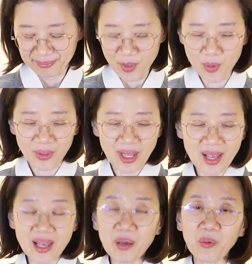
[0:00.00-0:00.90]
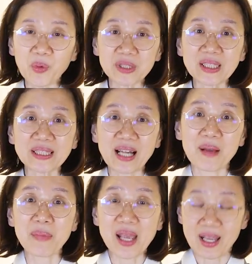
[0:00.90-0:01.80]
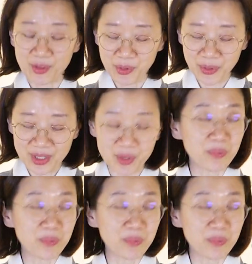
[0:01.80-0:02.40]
이렇게 5 0 g 에누르기